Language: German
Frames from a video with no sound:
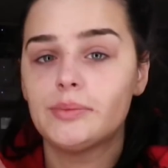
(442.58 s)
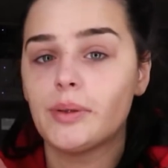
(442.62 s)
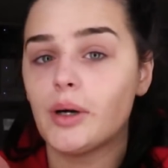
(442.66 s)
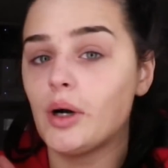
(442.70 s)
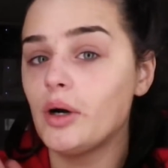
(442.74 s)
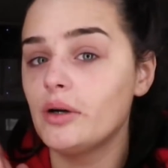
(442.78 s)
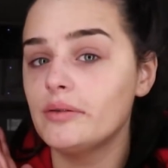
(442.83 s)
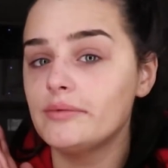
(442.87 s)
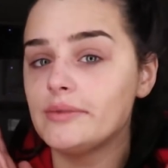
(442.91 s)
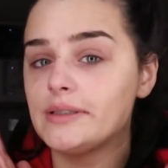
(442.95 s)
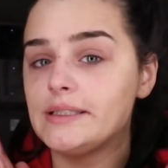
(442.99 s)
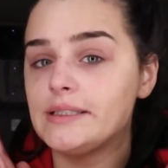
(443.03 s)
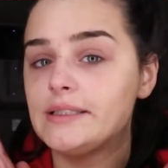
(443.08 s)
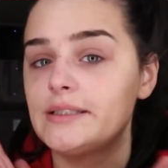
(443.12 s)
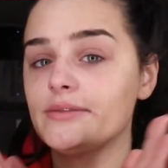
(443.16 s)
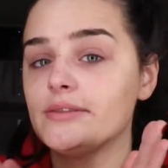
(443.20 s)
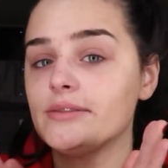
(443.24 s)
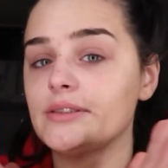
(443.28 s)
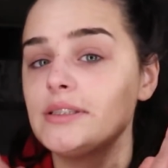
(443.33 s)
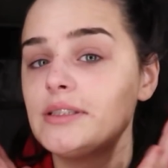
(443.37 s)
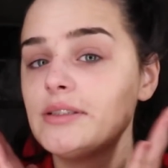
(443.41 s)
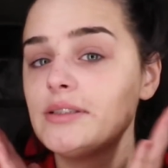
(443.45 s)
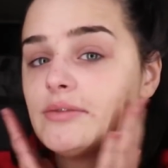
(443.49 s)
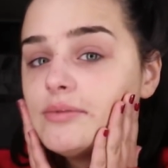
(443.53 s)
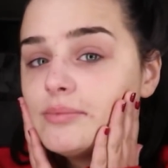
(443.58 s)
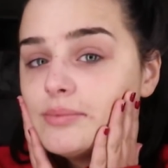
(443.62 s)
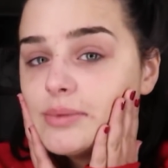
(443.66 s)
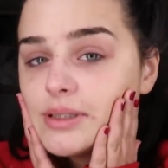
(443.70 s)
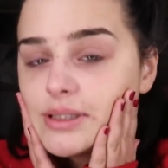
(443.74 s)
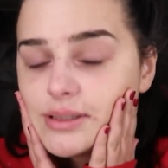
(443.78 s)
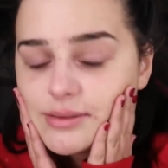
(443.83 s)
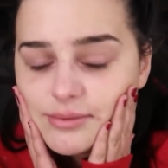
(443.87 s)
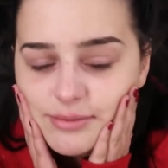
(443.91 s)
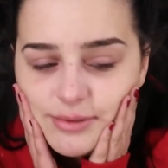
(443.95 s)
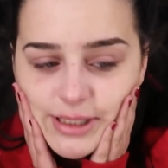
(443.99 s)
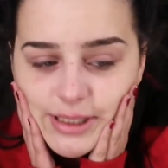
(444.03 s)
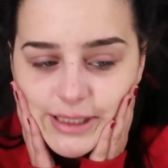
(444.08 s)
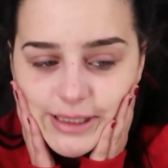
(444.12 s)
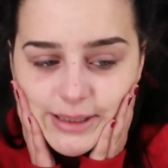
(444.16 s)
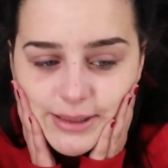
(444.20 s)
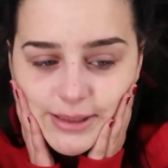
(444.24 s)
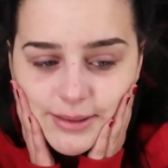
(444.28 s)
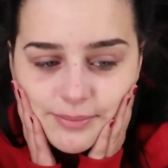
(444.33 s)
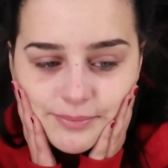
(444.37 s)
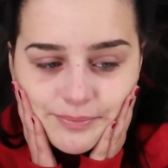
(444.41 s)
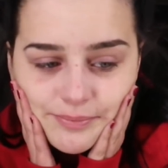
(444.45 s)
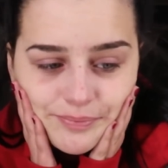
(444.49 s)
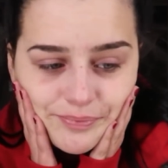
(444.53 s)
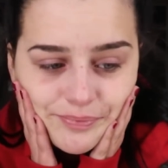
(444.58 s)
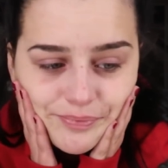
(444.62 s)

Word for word: brauchen wir definitiv ein bisschen Pflege.